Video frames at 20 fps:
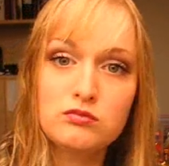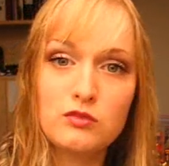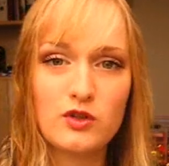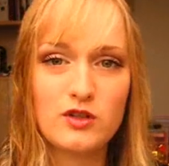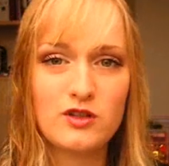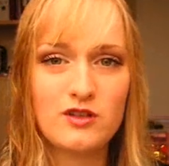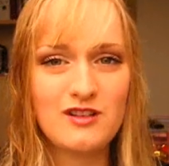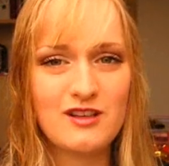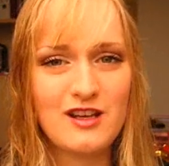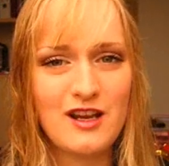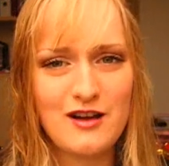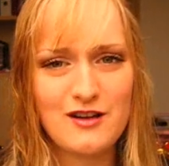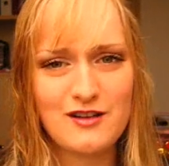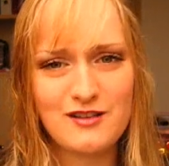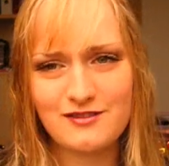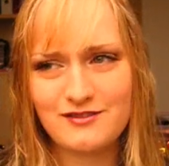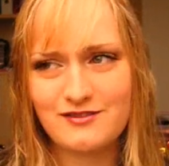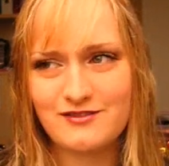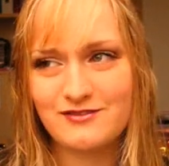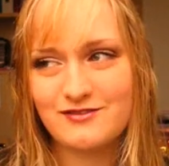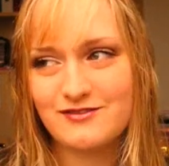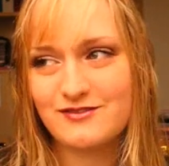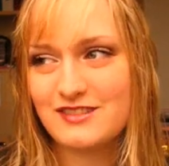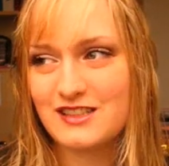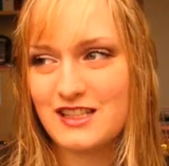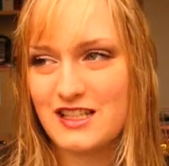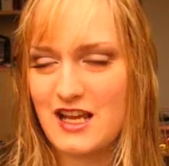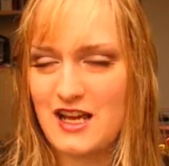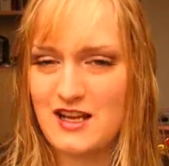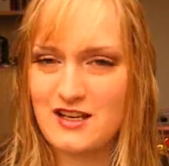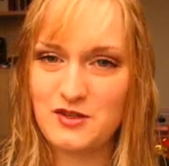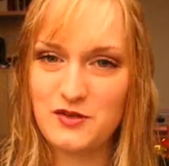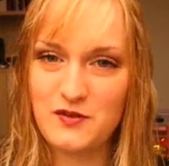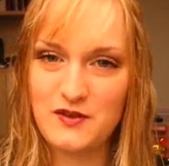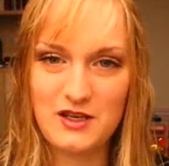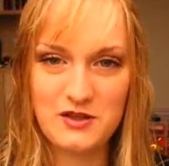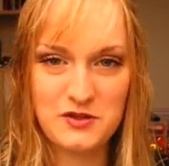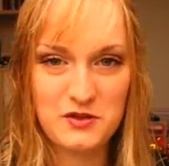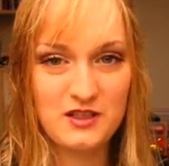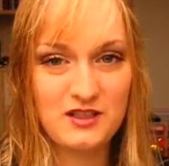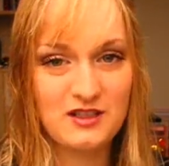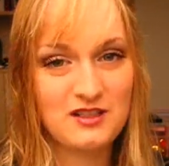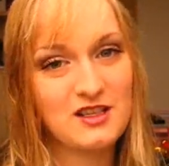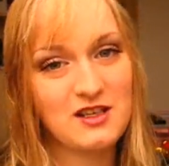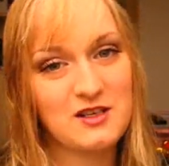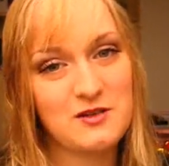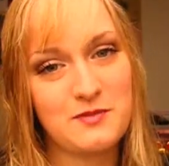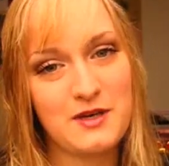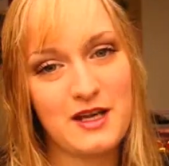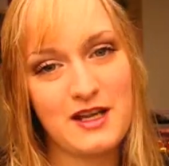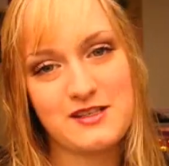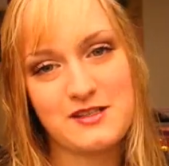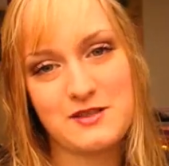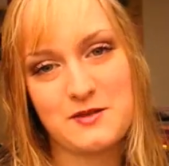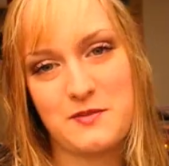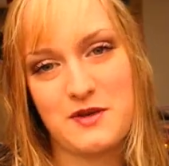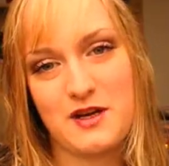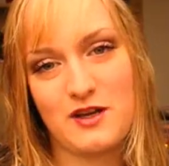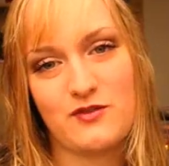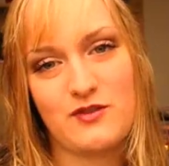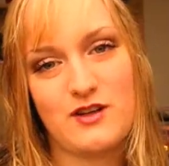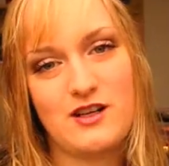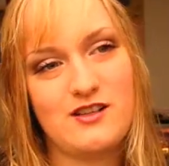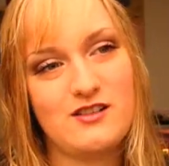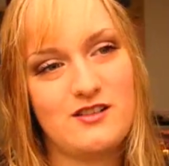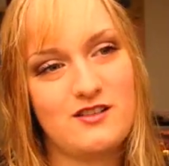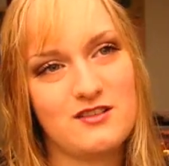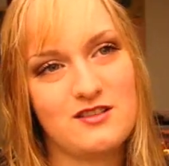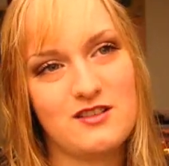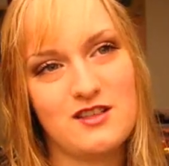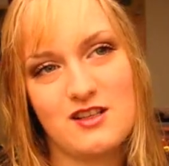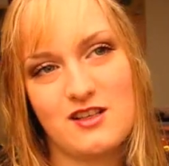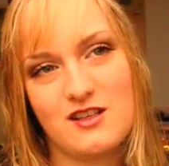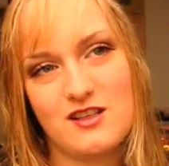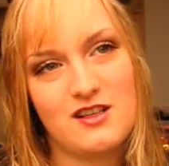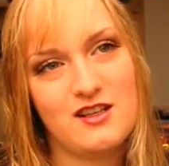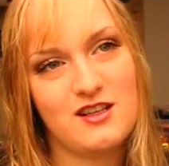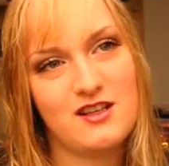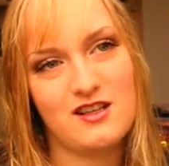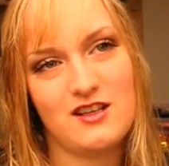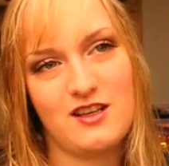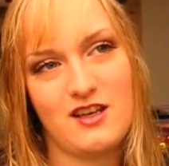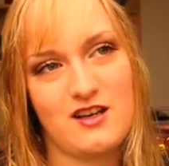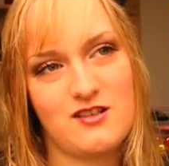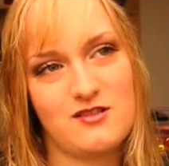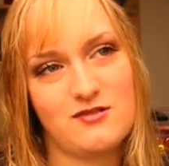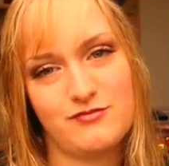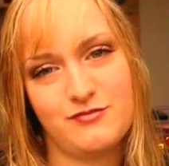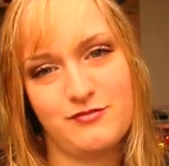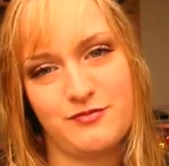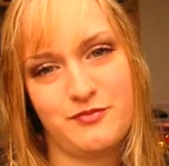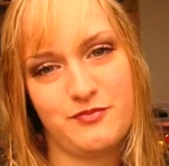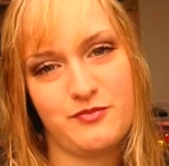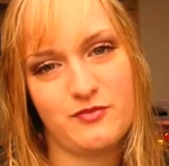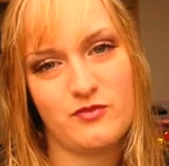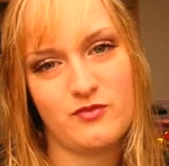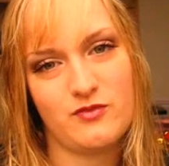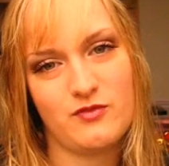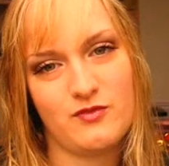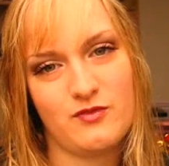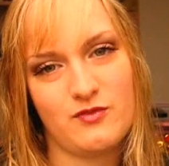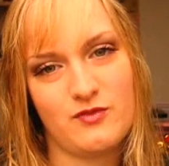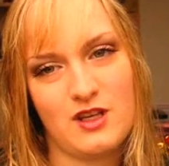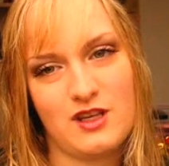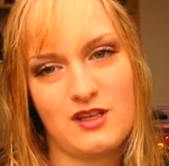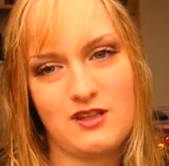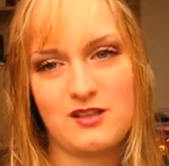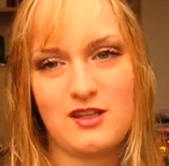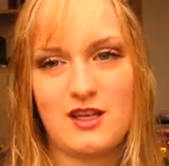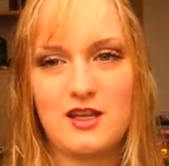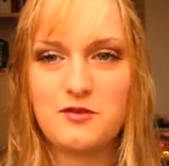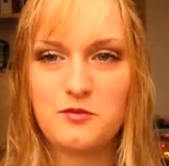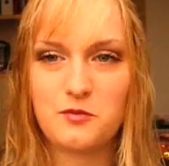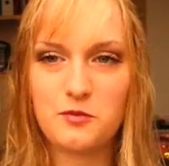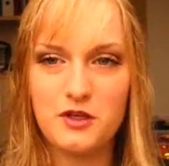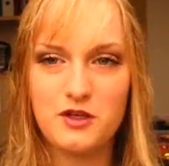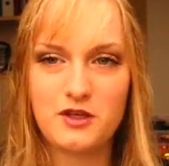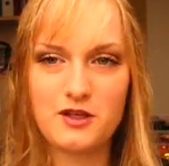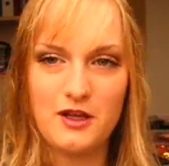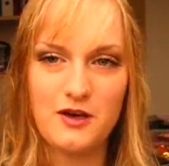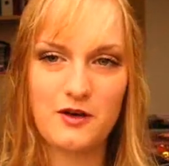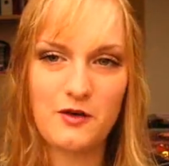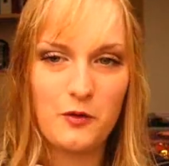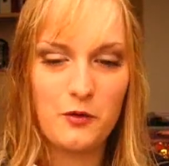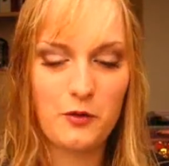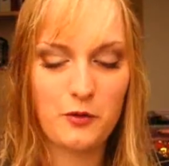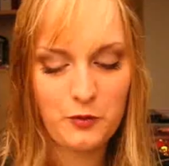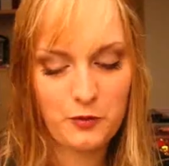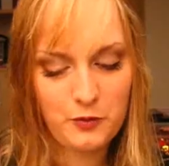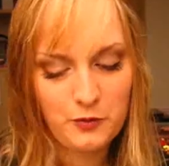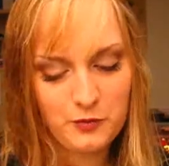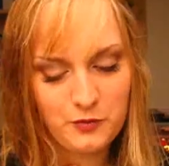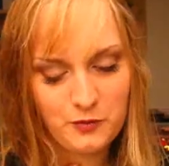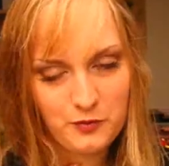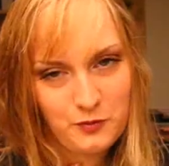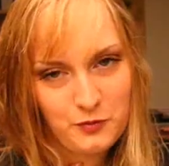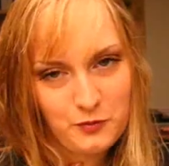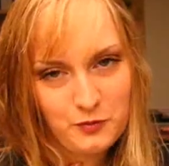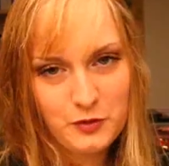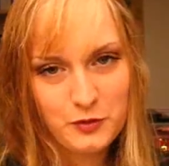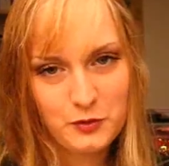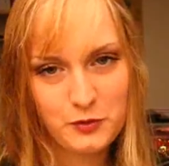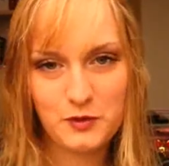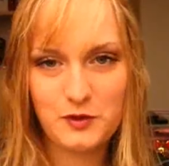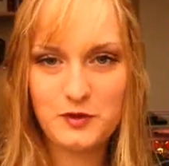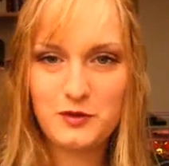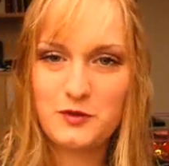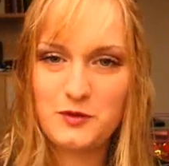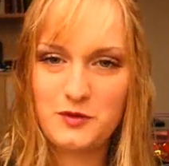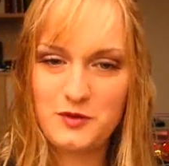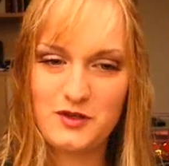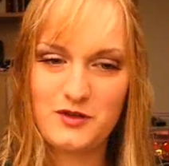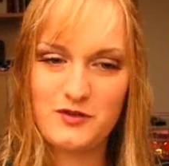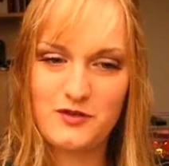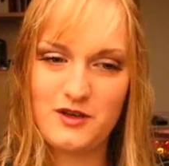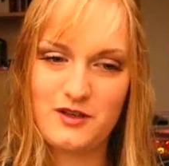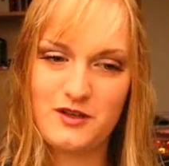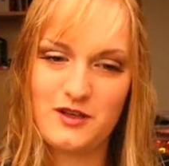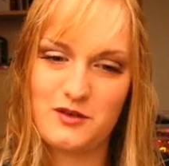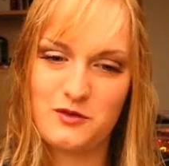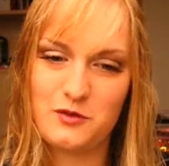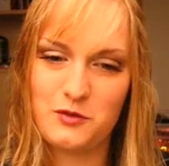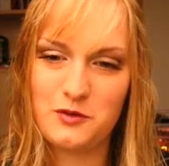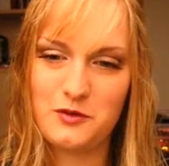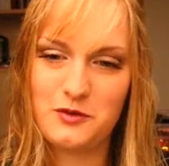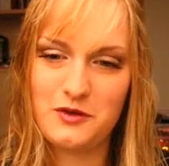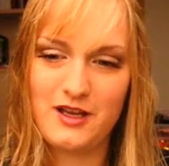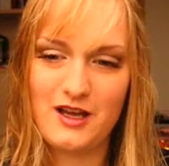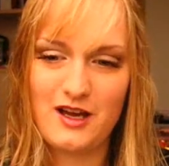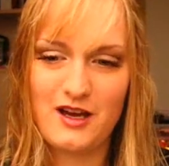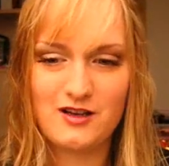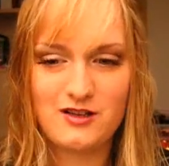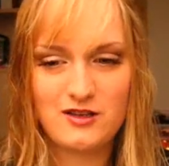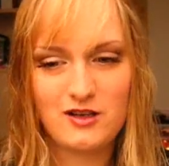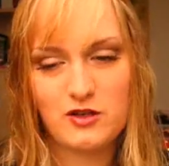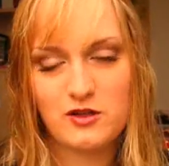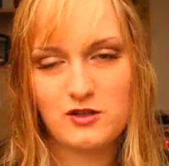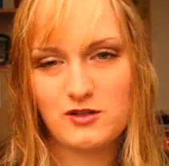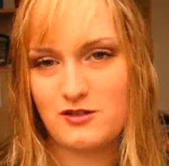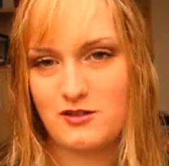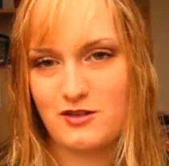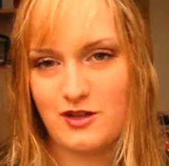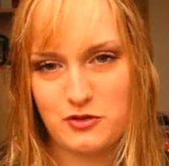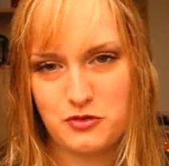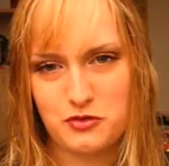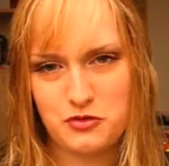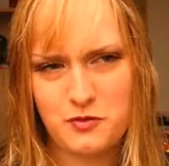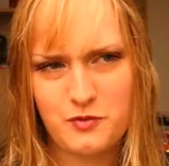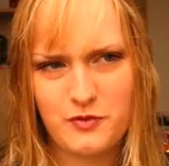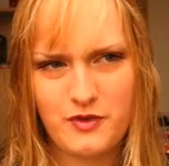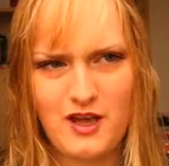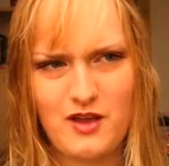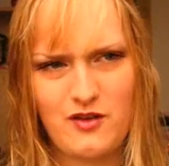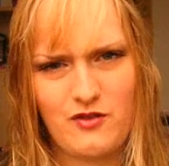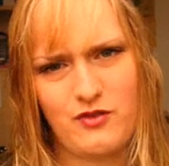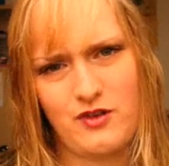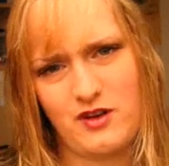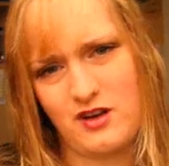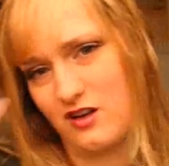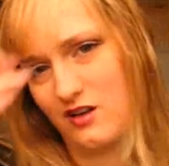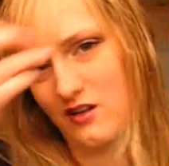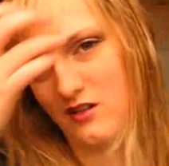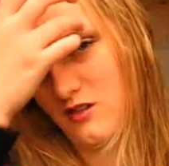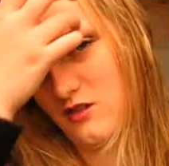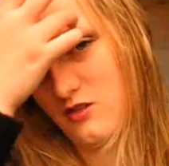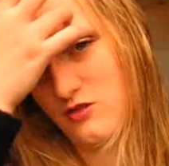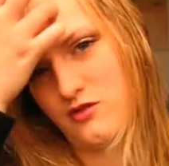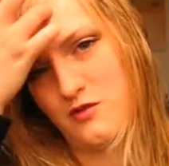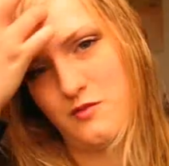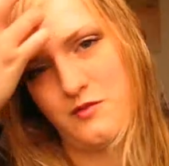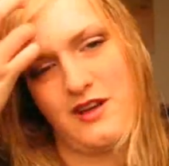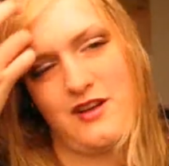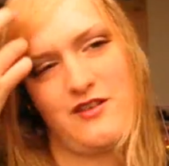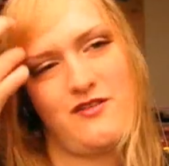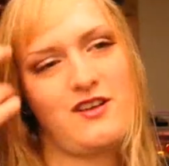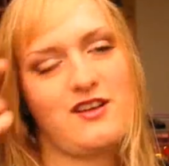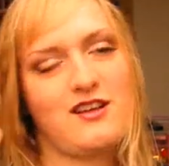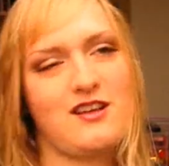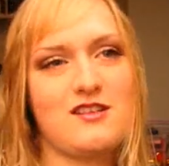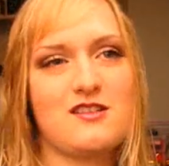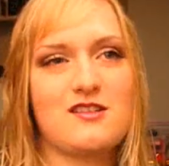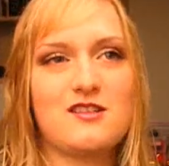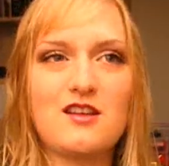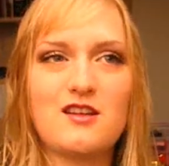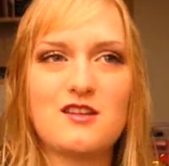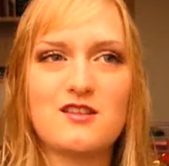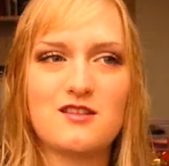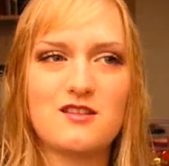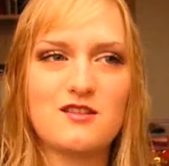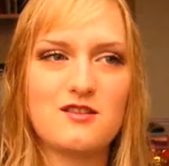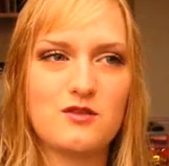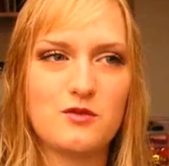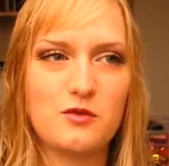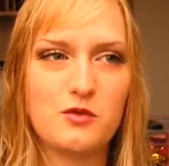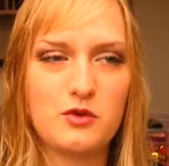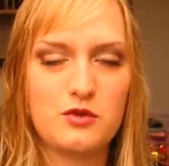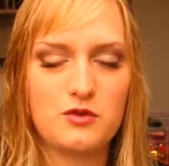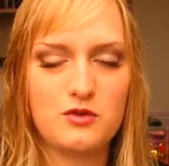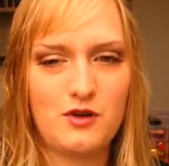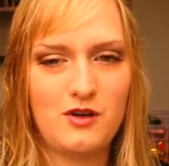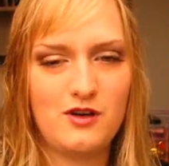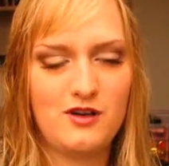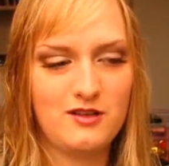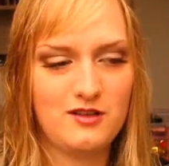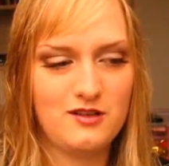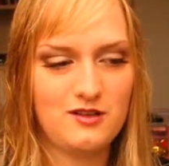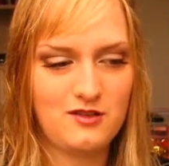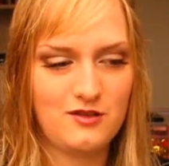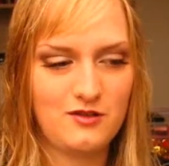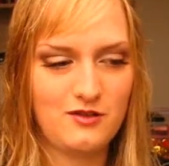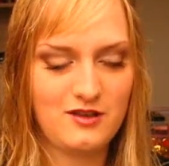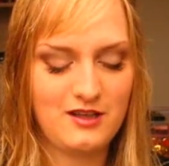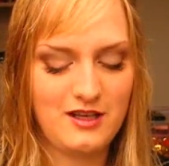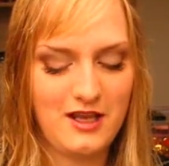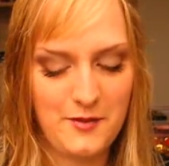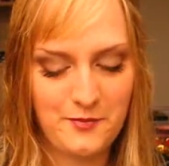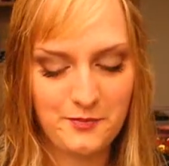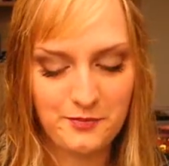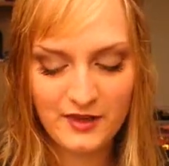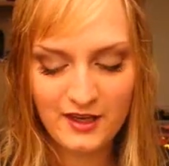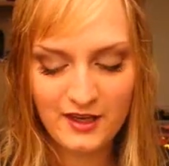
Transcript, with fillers: Und ja, ja, deswegen hast du den dritten Platz gemacht, weil ja, das hat mich dann auch berührt und ich fand das so, ja, das, das stimmt einfach. Das stimmt einfach, dass das so toll ist. Und ja,